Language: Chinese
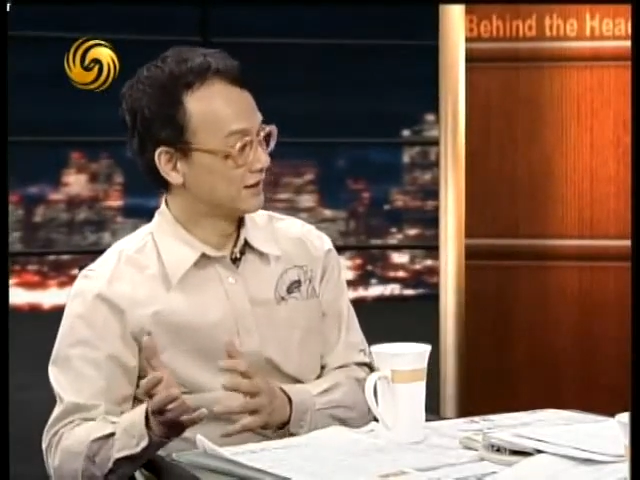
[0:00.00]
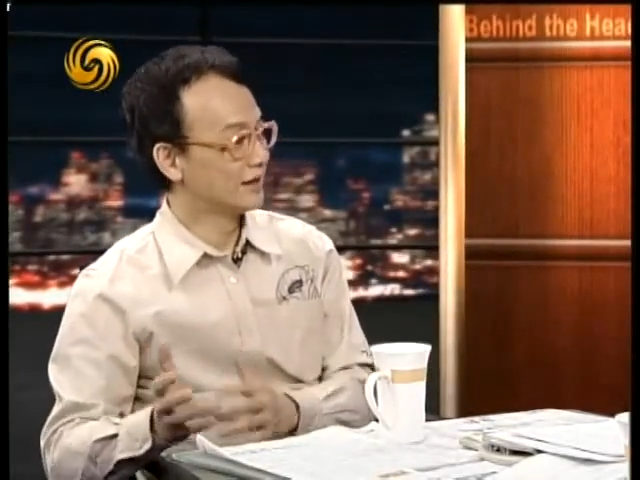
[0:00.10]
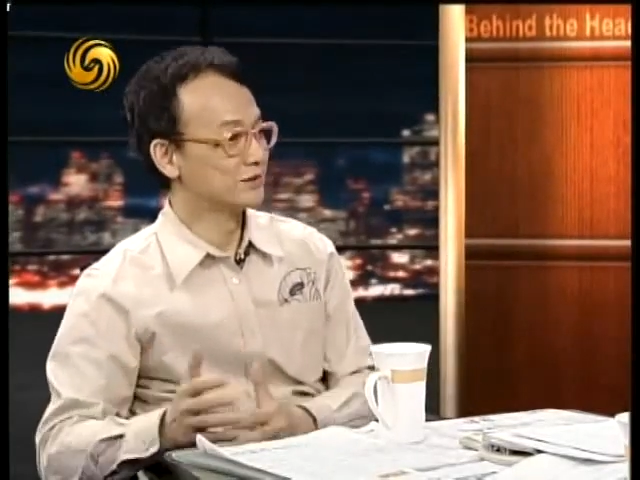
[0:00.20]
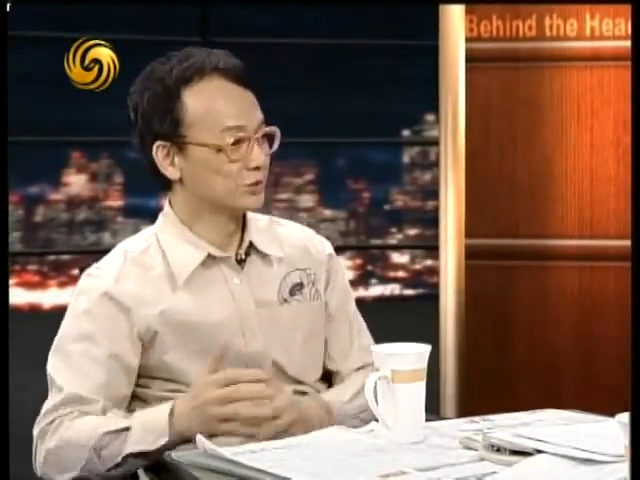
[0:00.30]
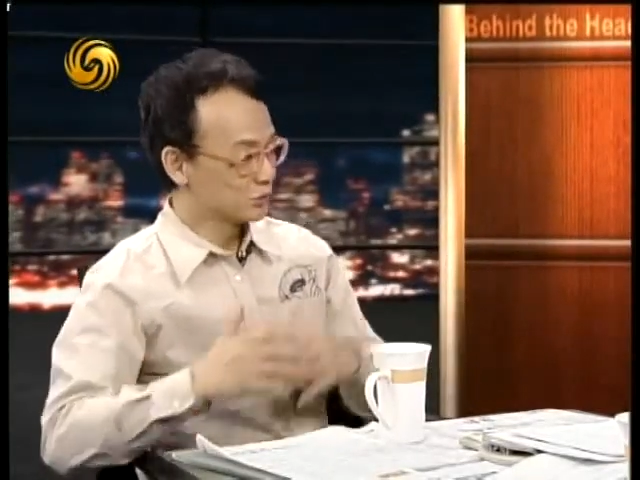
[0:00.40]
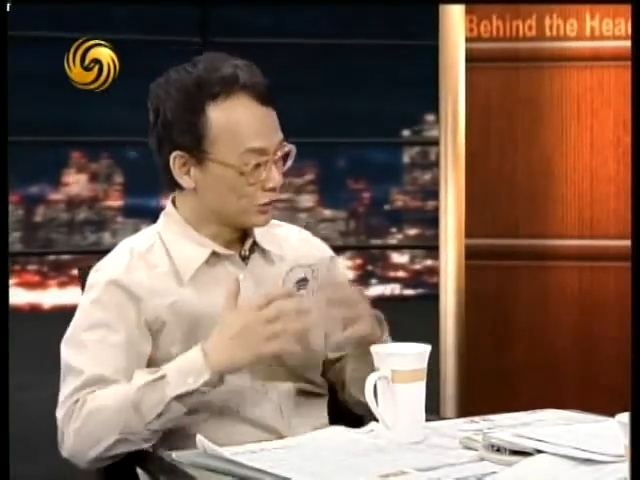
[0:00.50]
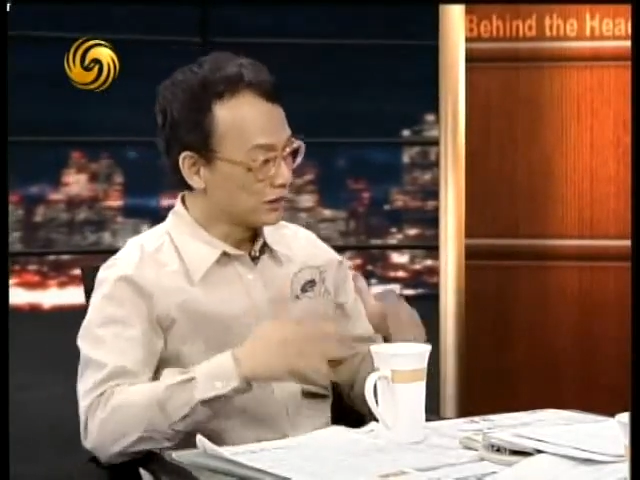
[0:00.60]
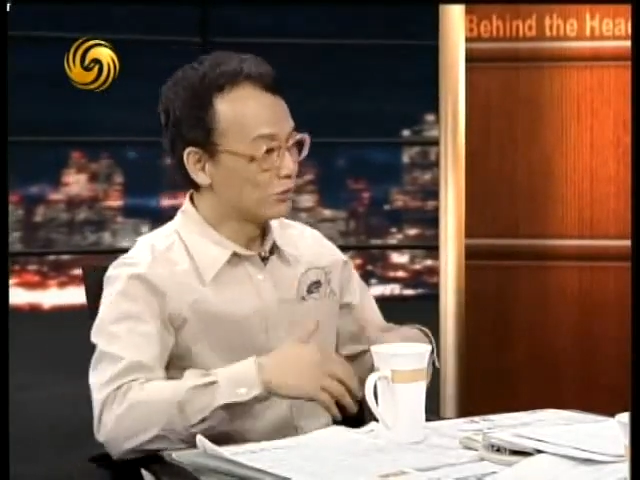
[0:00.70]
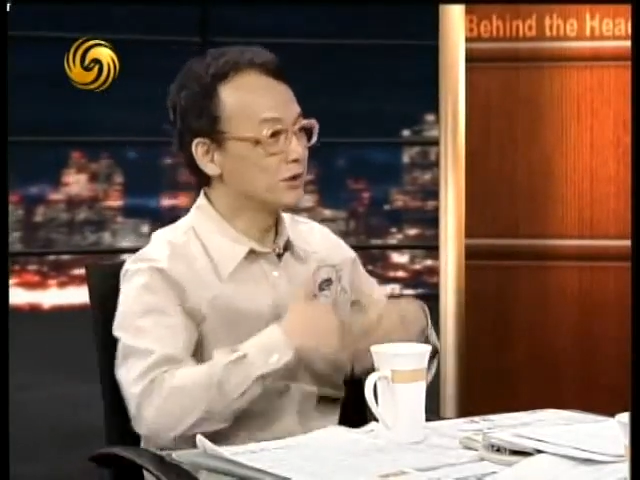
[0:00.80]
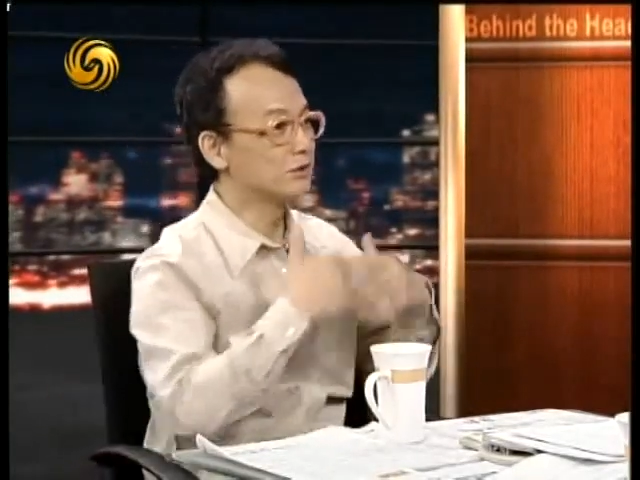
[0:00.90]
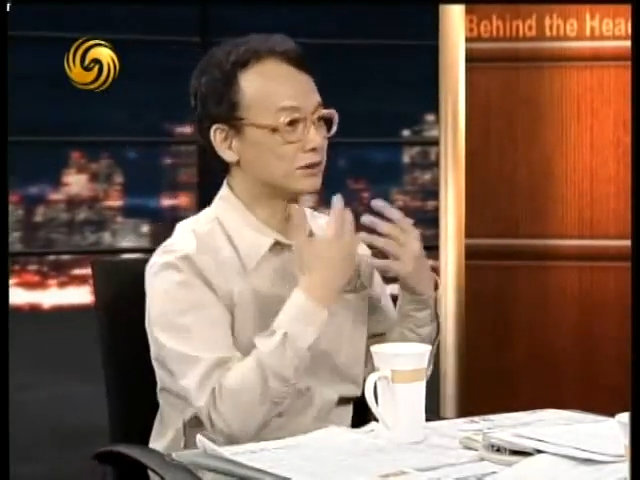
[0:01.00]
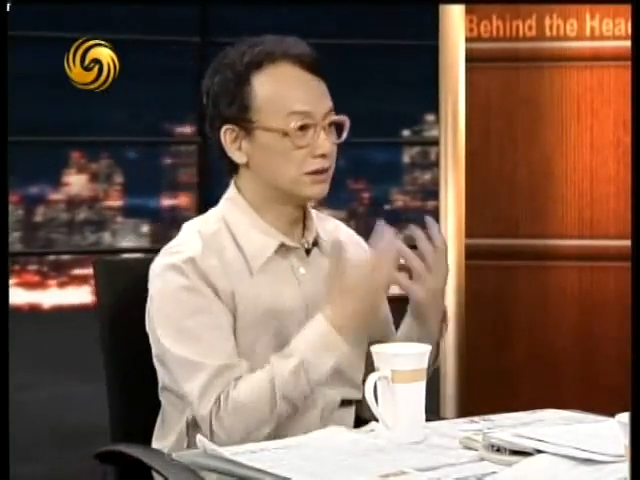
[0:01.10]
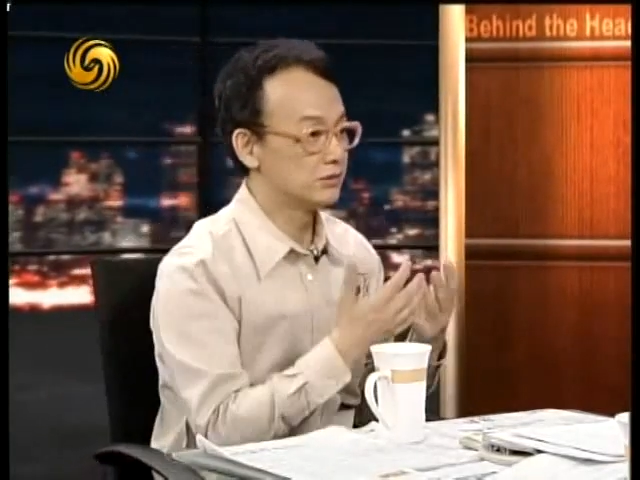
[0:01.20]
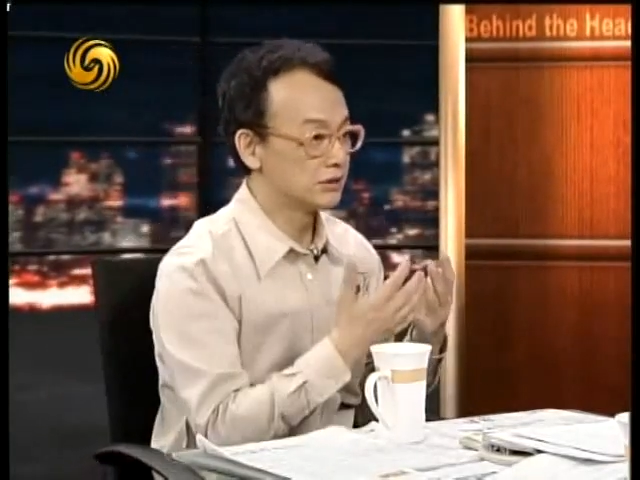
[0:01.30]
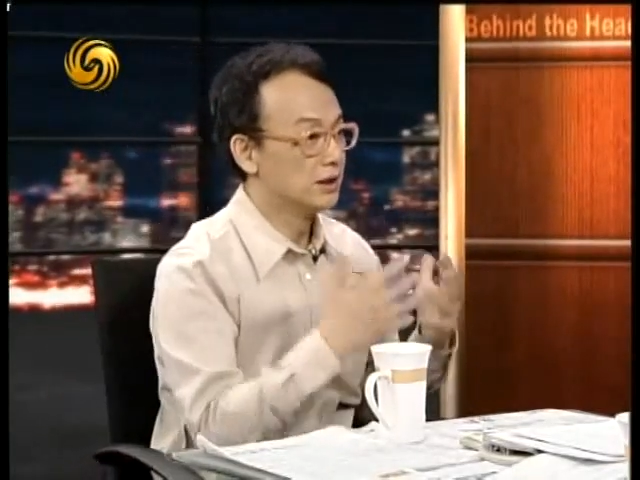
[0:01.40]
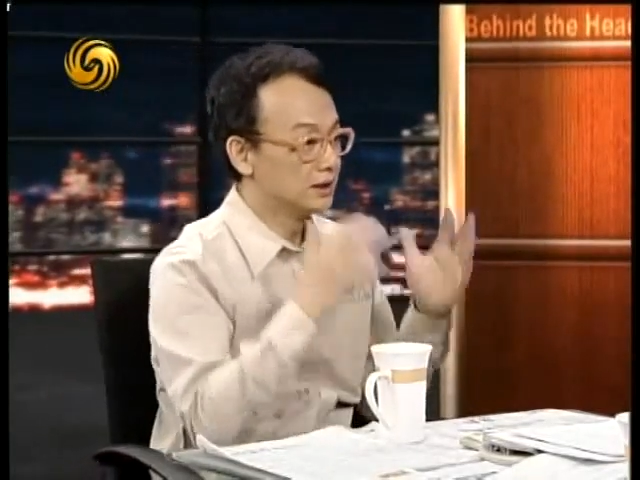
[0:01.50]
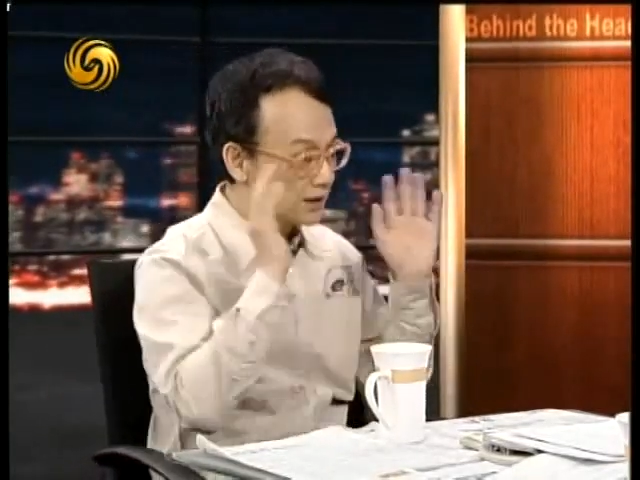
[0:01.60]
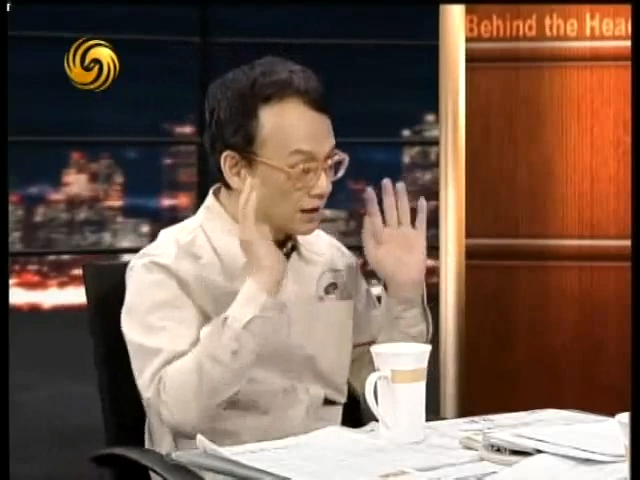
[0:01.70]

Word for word: 那就做一个我有兴趣。